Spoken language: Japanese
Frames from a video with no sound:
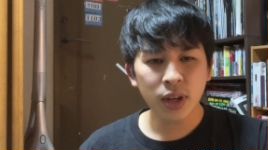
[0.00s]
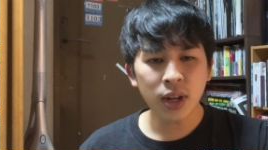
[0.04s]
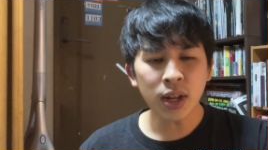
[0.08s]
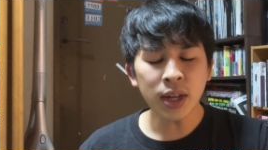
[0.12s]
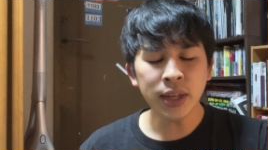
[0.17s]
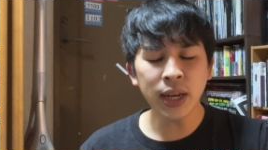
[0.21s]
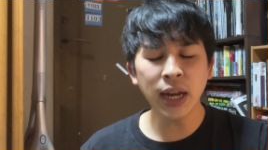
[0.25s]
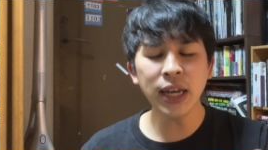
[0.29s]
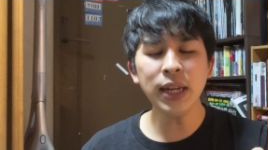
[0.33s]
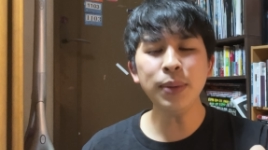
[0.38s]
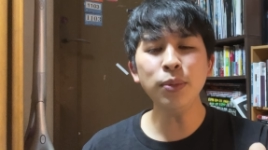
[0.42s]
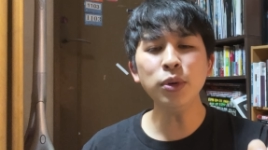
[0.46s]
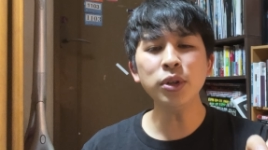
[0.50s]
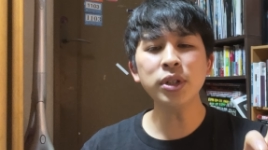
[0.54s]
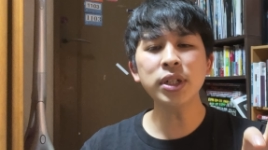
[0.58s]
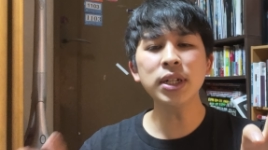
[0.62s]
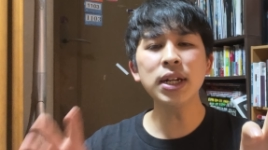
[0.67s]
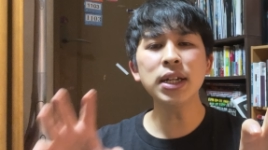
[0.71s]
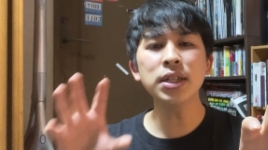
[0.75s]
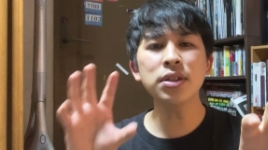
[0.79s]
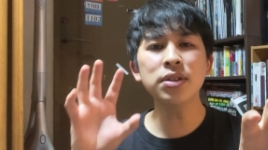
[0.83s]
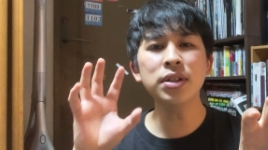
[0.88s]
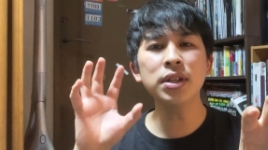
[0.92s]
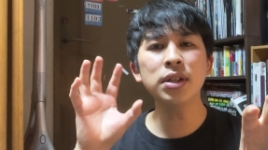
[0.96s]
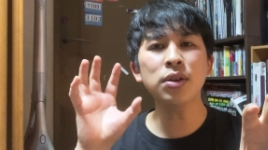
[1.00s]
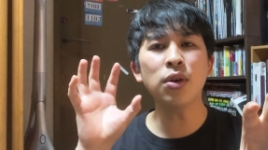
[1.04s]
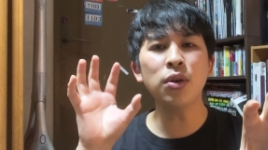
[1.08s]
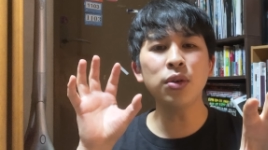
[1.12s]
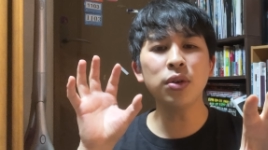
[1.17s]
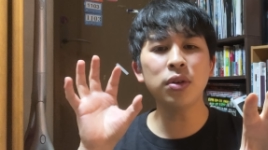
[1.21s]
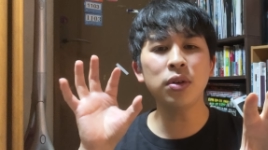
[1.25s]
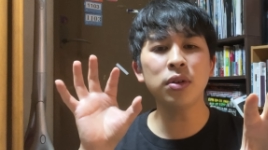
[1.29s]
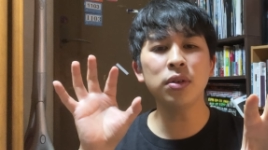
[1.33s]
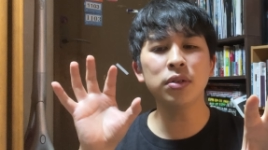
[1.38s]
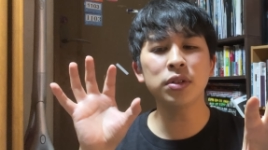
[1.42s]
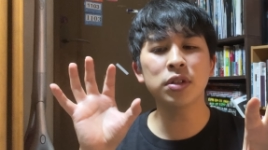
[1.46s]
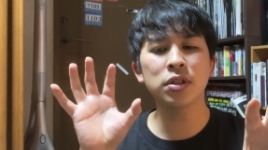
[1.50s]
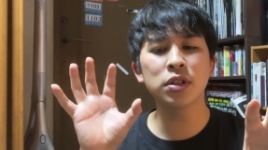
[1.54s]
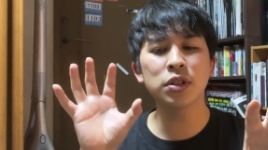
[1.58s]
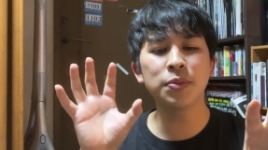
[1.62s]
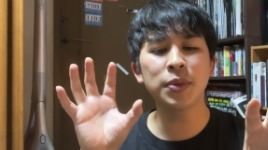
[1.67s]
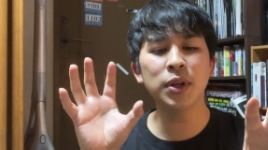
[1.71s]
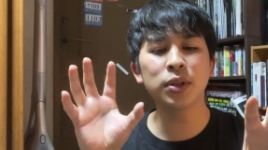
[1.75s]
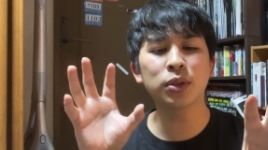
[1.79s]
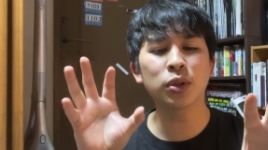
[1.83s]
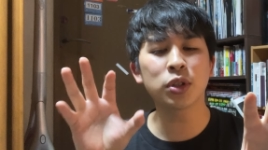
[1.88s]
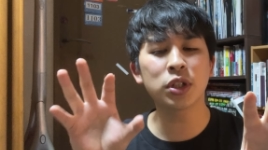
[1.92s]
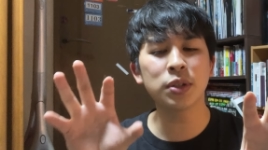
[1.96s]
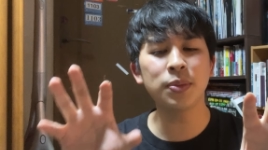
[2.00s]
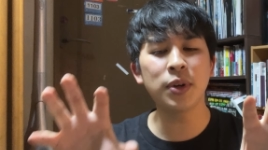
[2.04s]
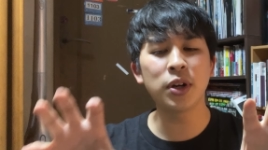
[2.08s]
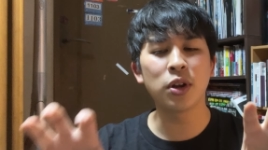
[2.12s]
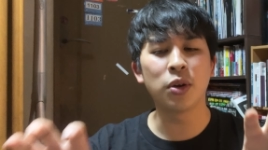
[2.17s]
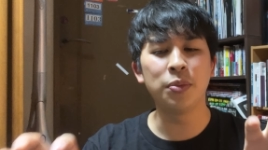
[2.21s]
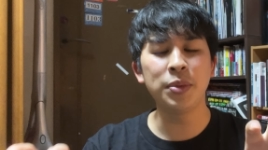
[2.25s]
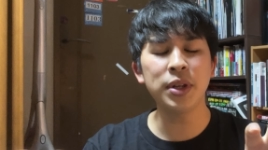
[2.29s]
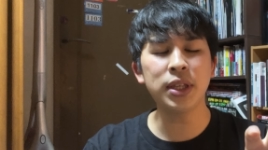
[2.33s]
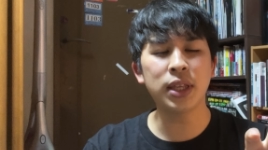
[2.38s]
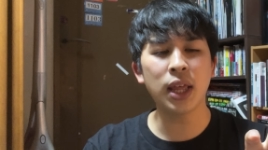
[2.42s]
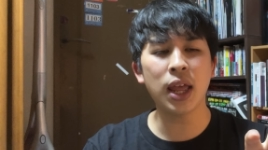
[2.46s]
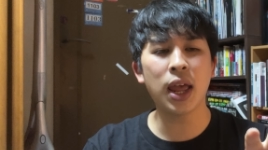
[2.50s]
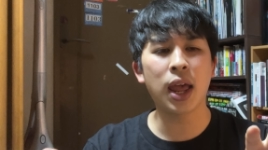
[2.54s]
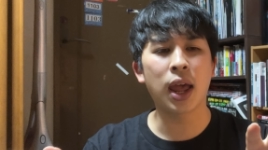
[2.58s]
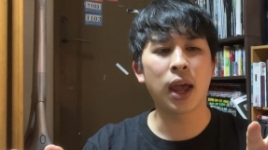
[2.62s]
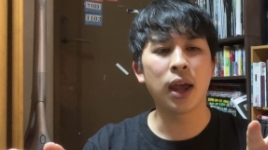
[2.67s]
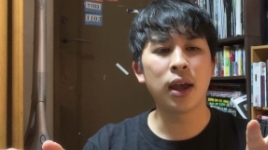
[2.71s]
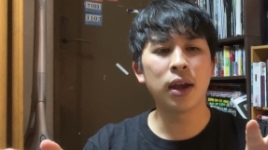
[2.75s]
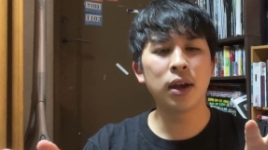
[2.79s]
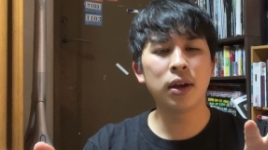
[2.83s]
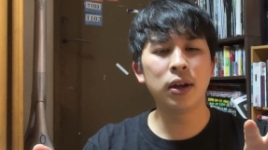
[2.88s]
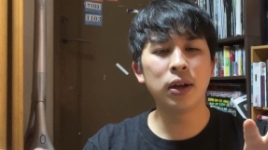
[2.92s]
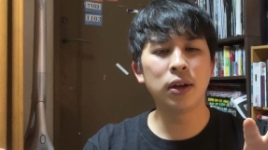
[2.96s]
何も知らずにこの、すずめの戸締まりを見て、